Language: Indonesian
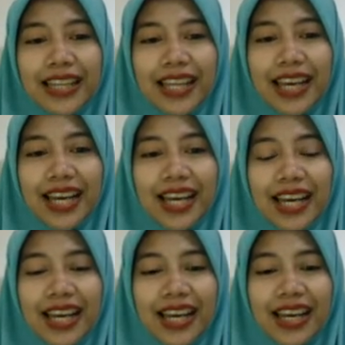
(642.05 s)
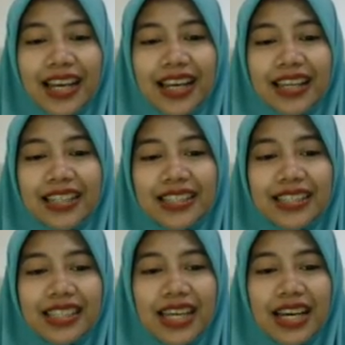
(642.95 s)
Nah,
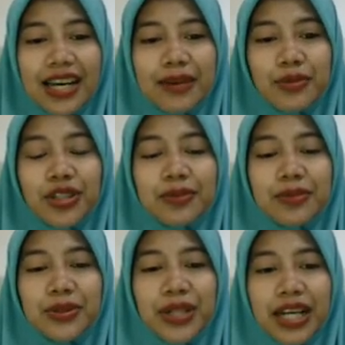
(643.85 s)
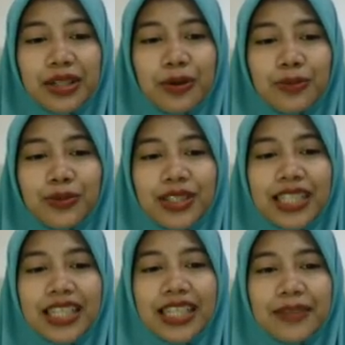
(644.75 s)
ini ya model menggunakan
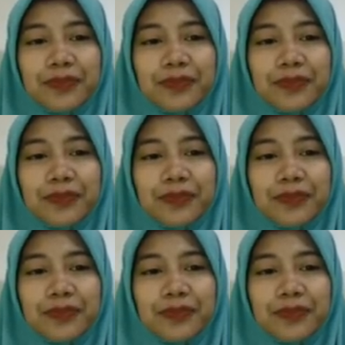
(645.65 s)
komputer.